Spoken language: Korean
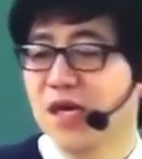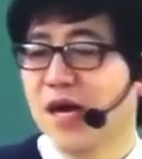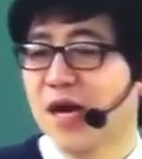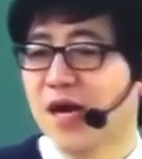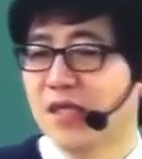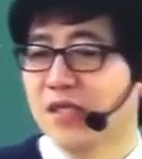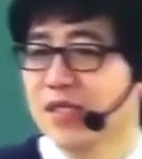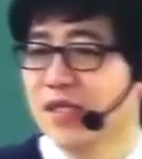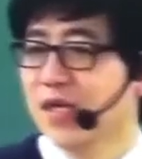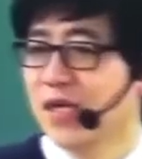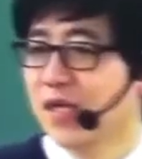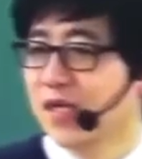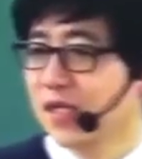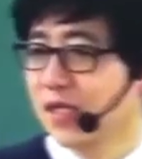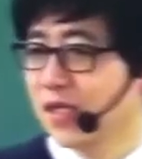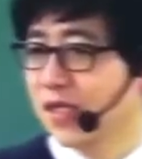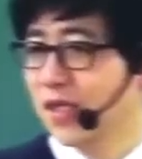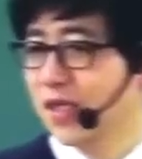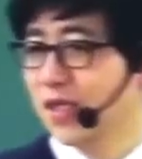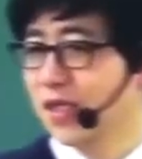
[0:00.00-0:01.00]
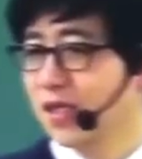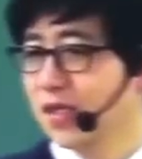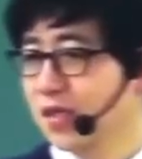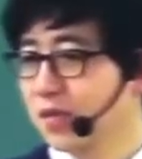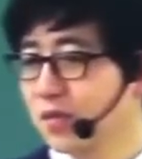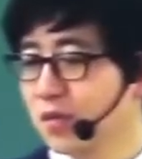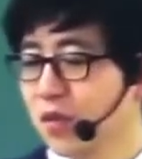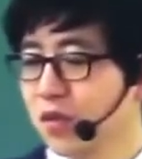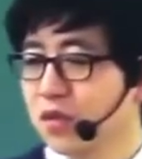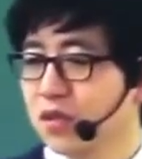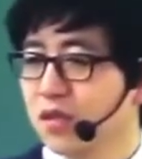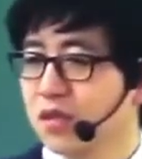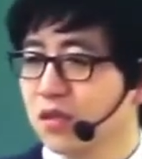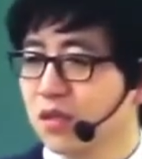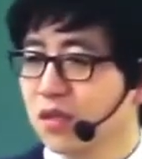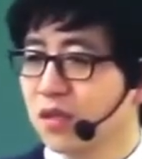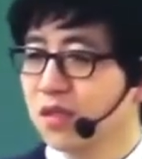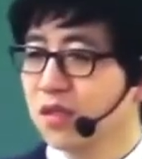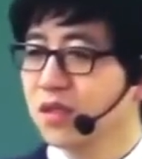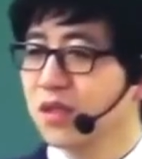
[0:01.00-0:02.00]
아니하겠다라는
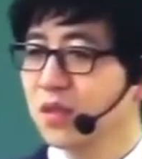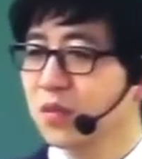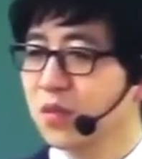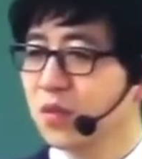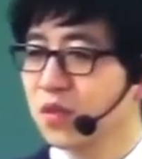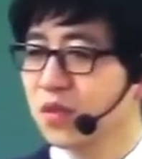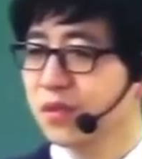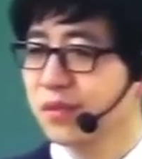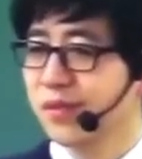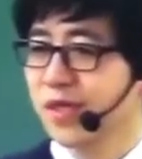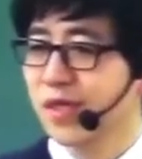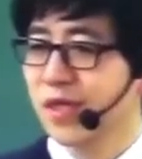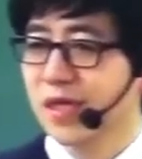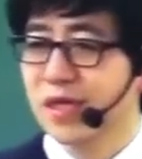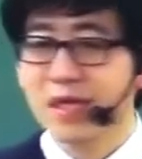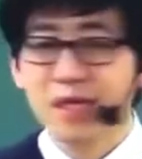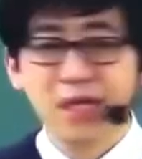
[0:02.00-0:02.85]
명시적인 의사표시입니다.